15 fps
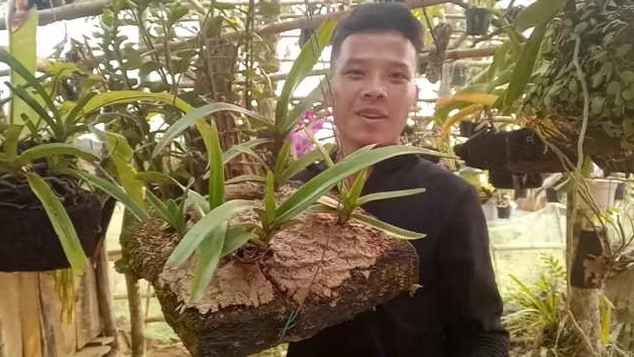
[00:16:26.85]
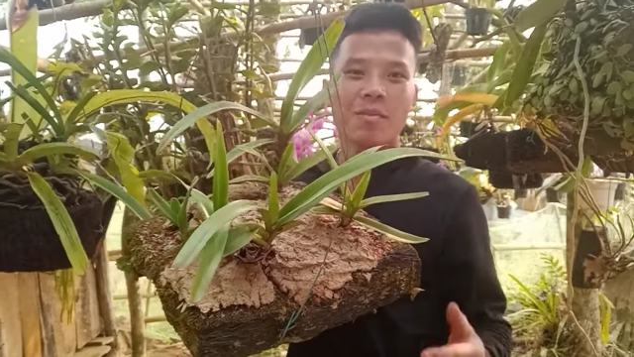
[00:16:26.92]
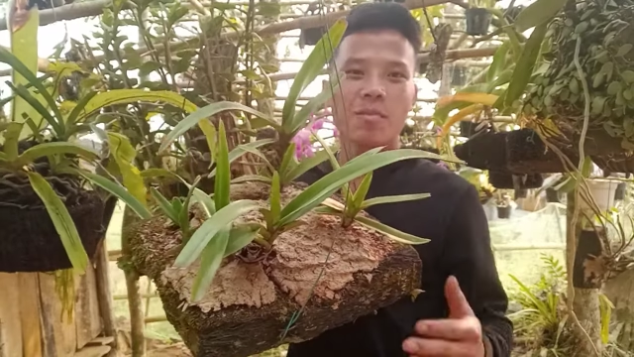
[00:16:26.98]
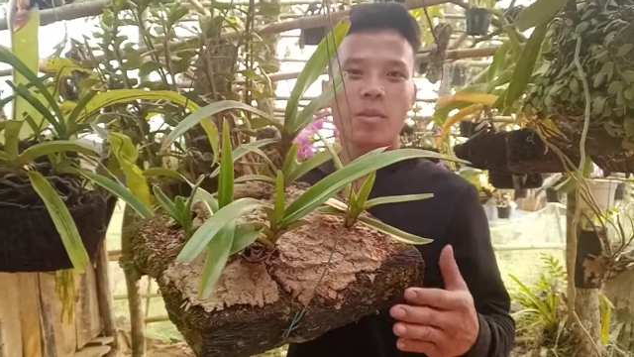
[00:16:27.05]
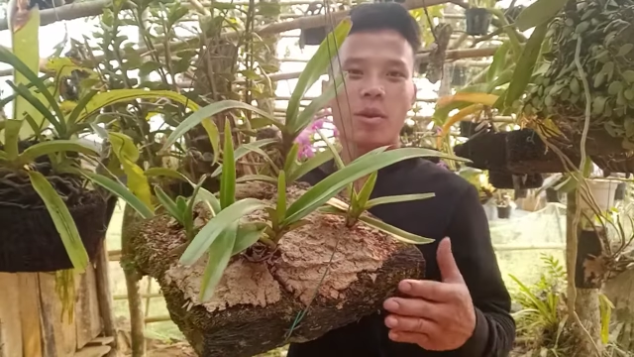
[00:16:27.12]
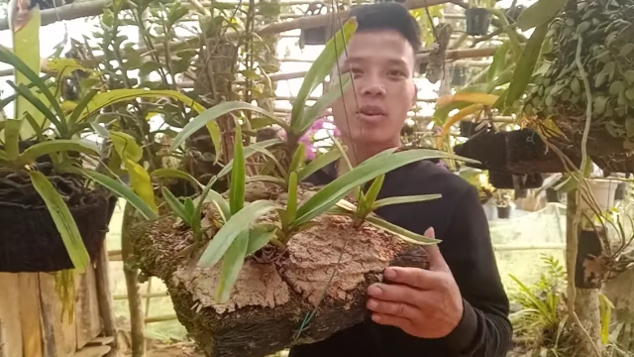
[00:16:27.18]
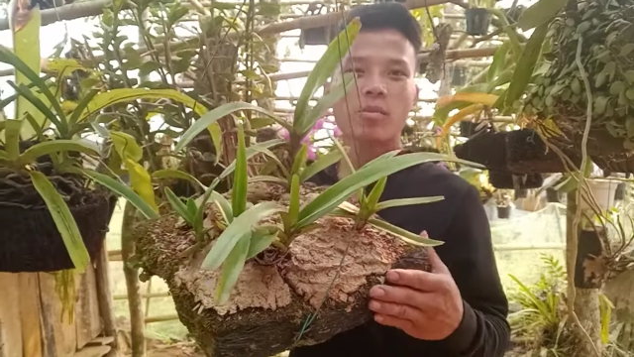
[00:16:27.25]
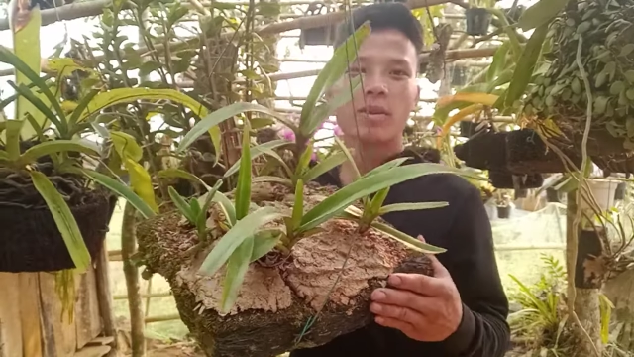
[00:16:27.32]

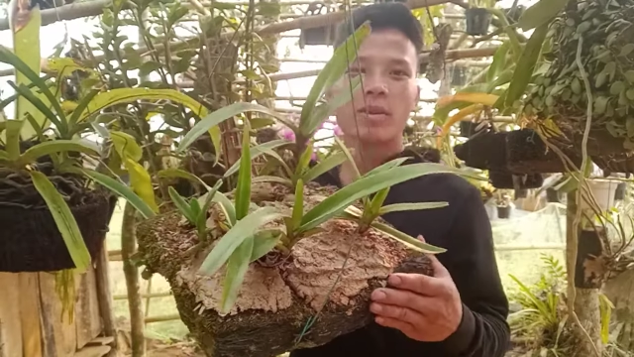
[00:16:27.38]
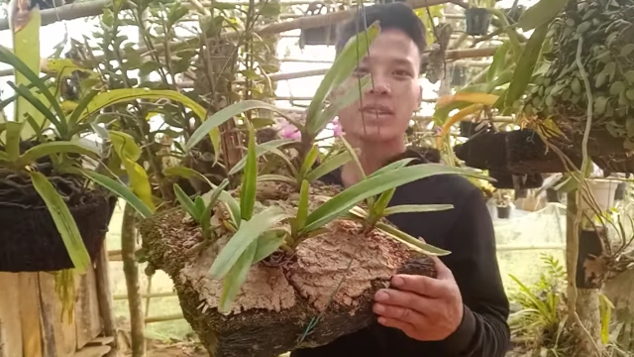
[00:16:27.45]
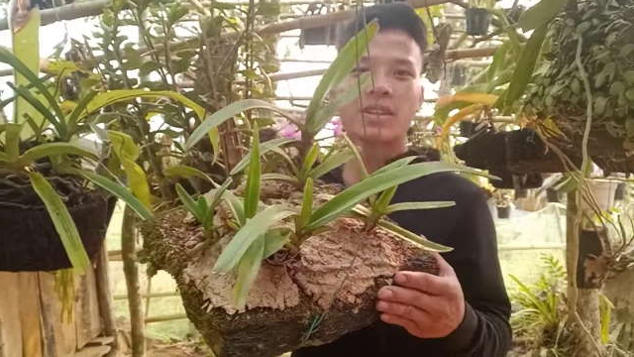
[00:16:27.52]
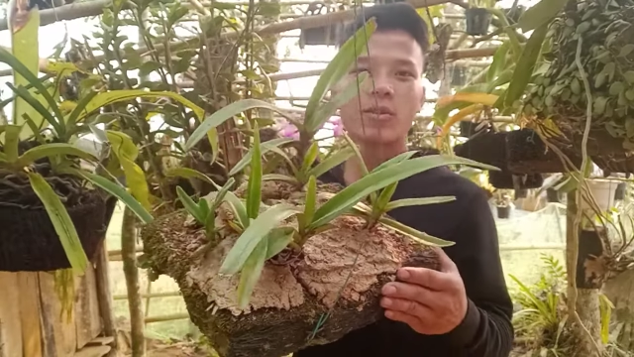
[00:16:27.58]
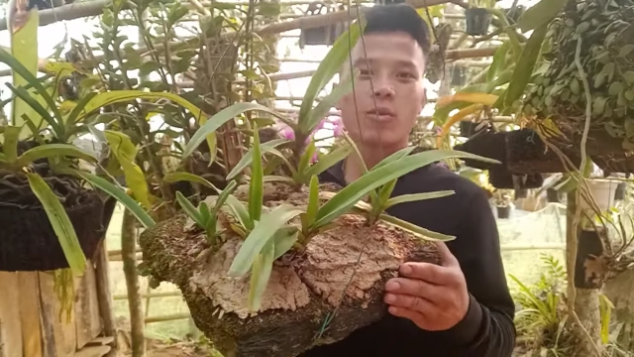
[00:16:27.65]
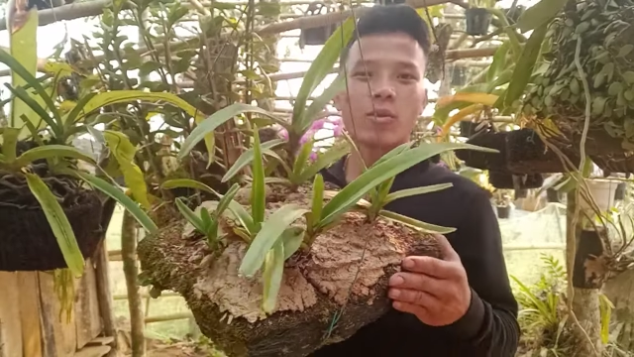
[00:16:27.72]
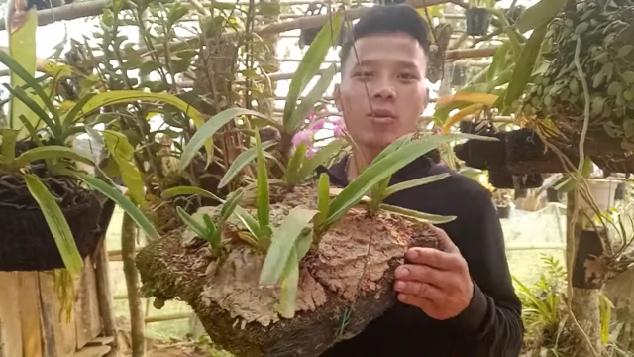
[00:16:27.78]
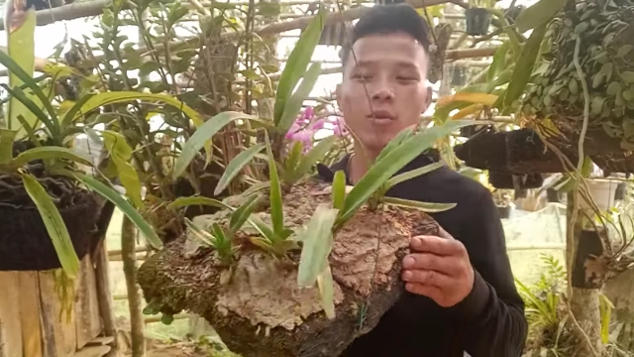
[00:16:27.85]
Mong các bác sẽ
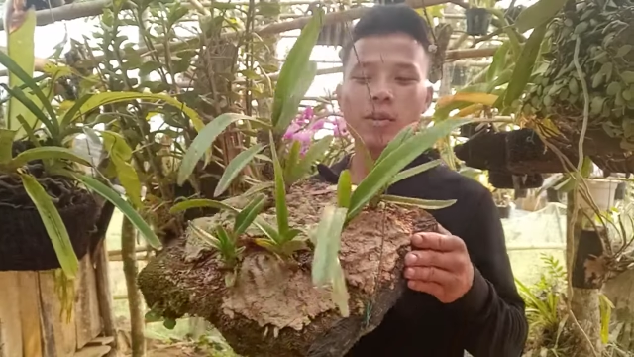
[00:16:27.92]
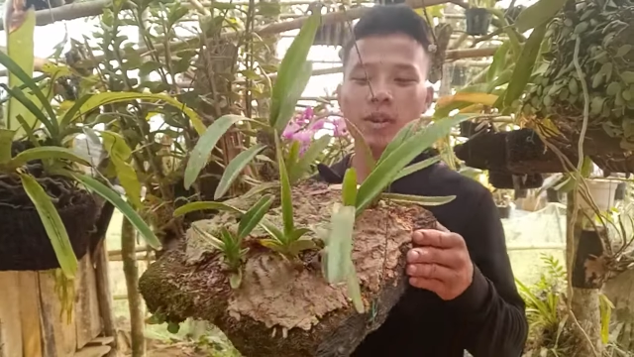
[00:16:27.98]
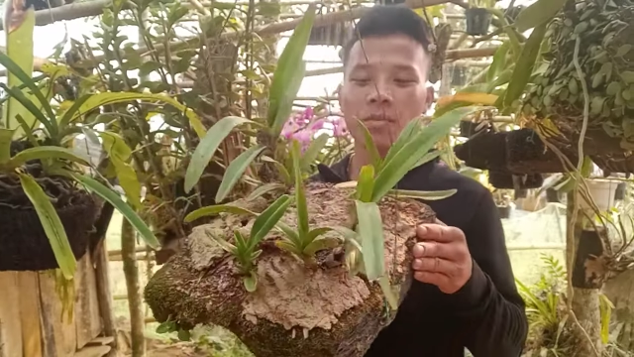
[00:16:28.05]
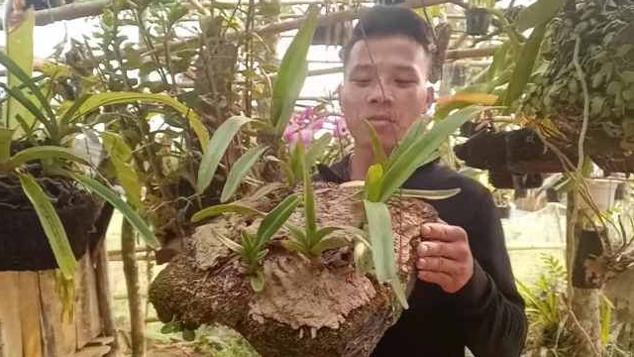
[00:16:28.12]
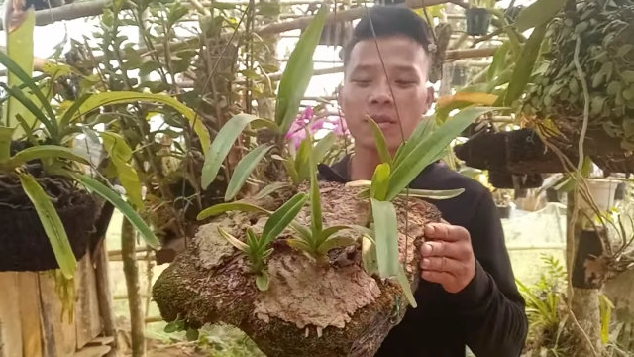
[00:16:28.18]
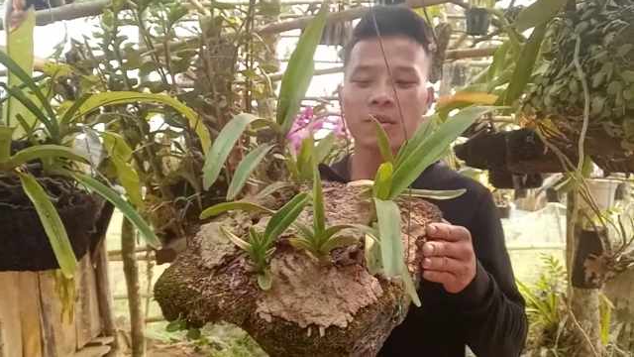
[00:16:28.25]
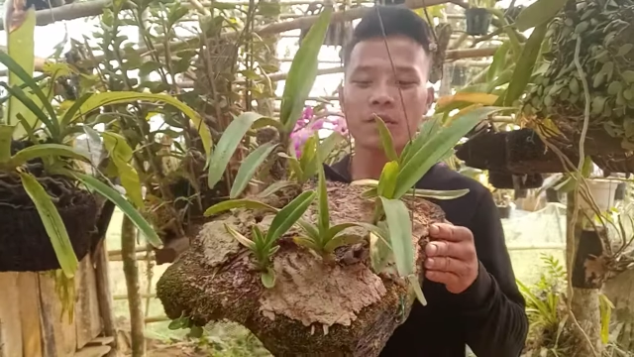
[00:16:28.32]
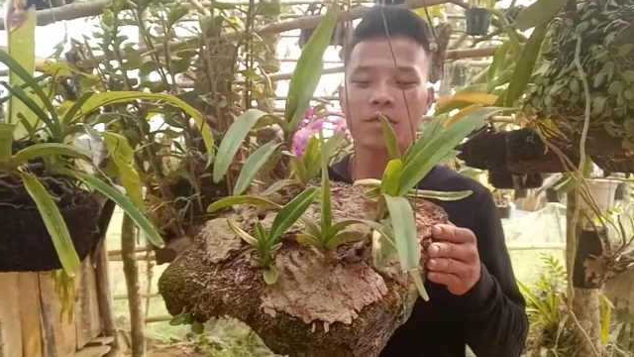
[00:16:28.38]
ủng hộ em
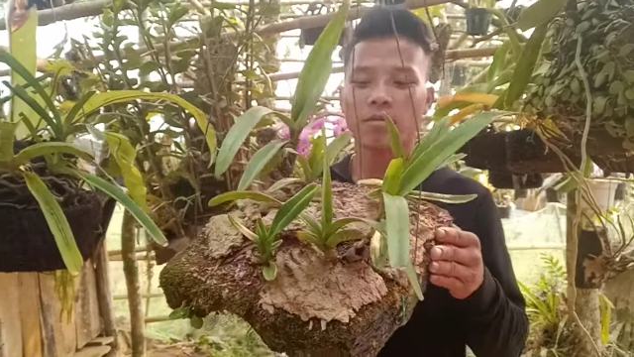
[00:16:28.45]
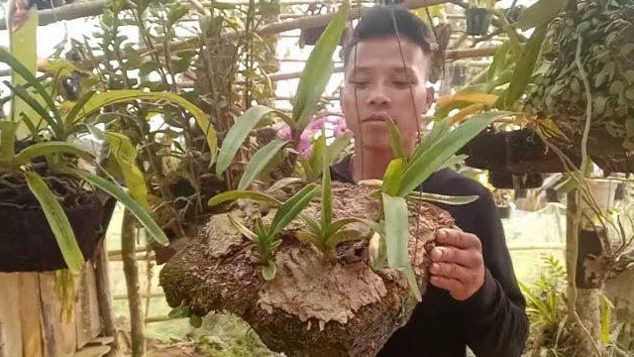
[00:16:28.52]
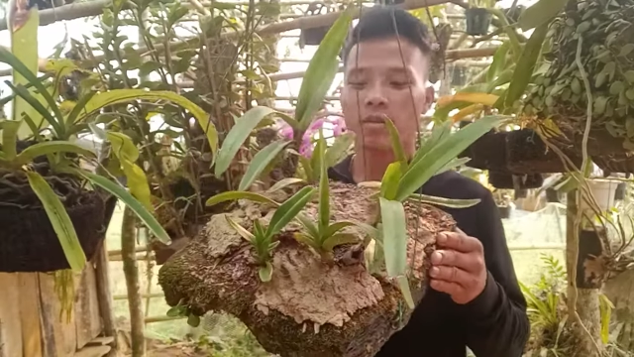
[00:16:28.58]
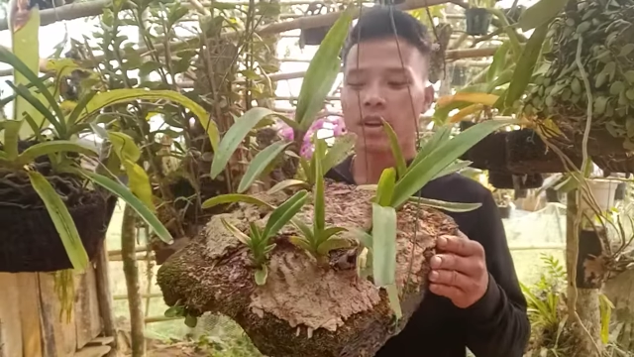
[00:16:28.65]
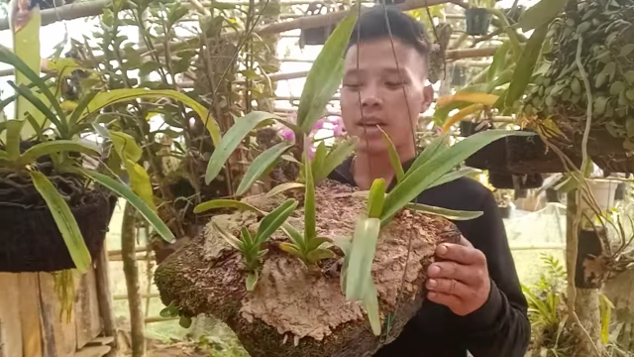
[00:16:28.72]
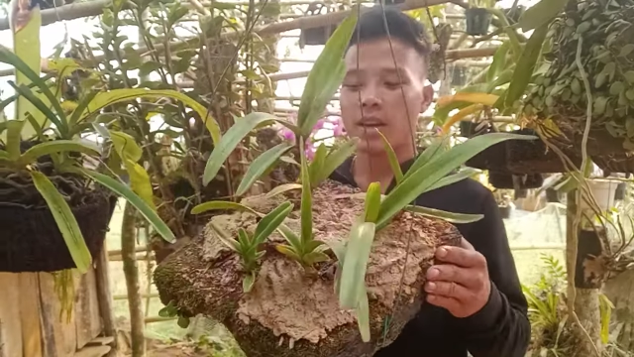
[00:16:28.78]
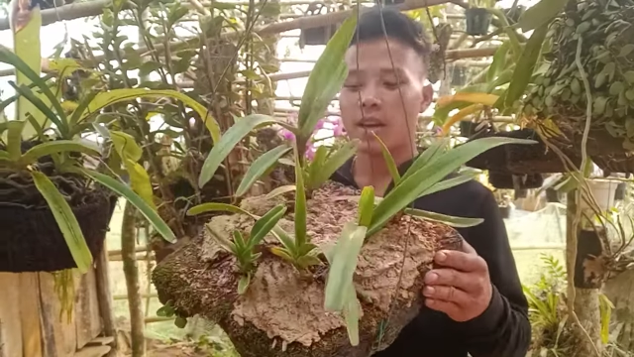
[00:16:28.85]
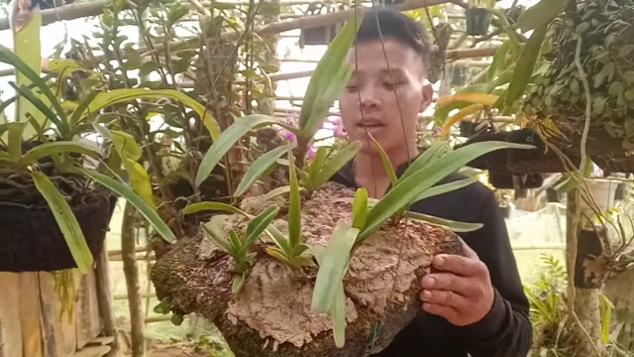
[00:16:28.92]

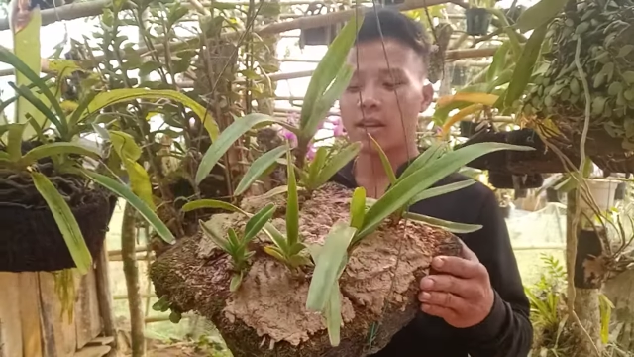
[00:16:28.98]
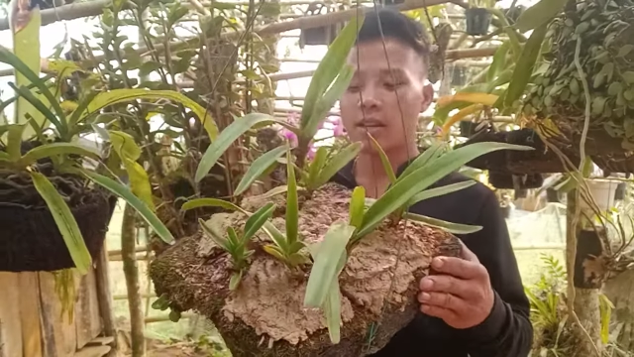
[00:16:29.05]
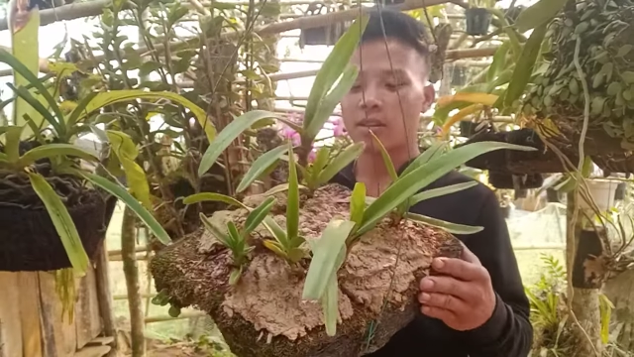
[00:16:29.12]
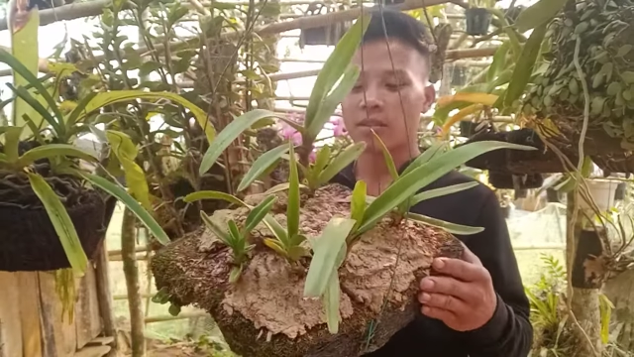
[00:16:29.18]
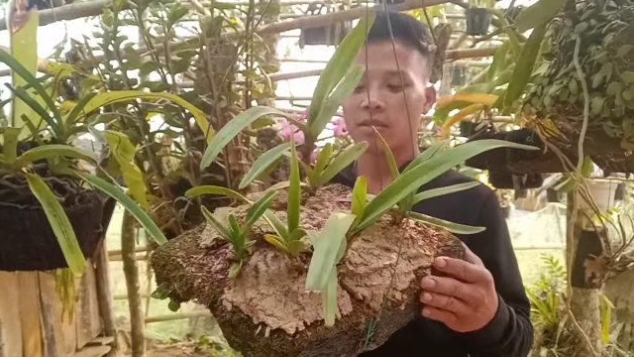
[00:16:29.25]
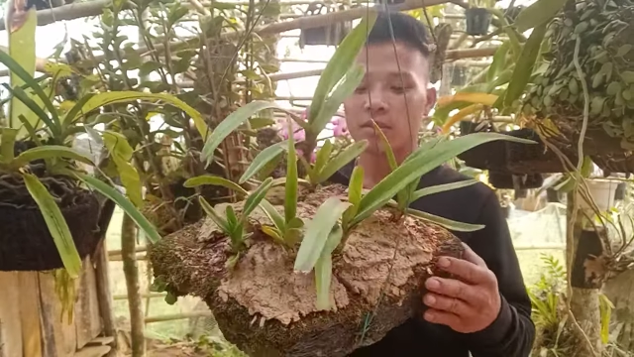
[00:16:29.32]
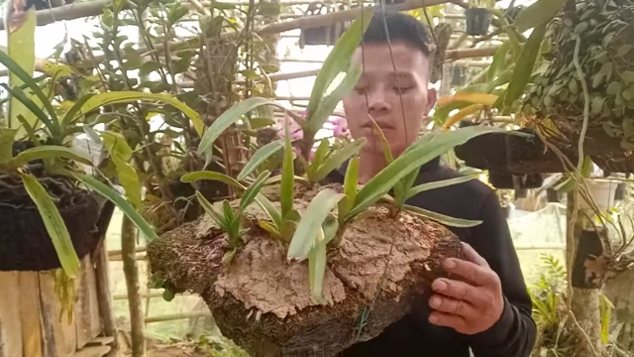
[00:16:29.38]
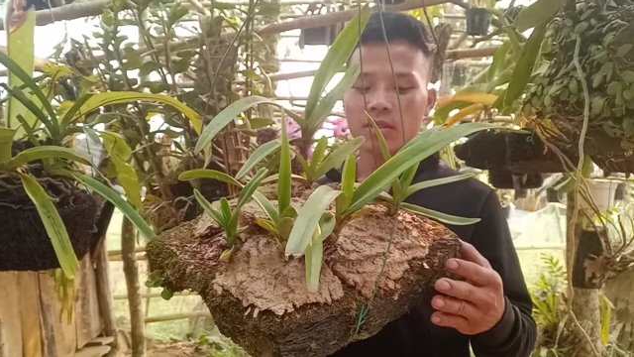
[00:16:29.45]
và
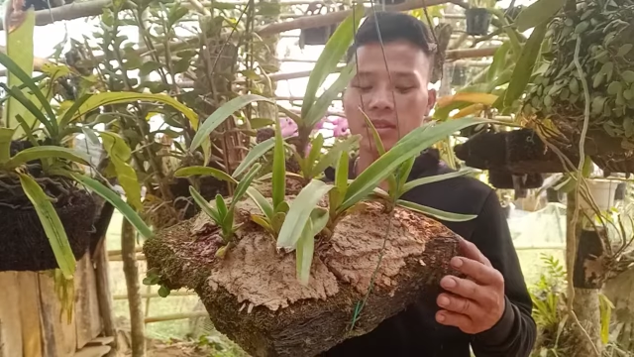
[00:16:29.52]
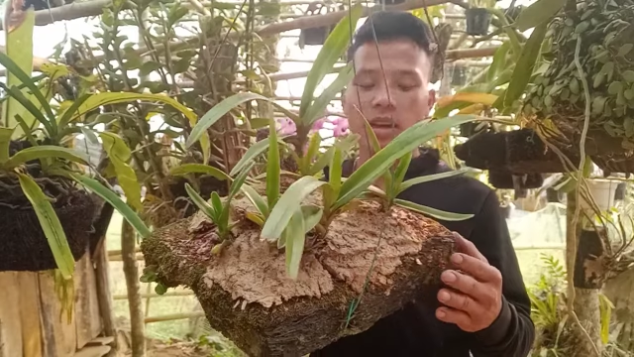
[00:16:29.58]
tạo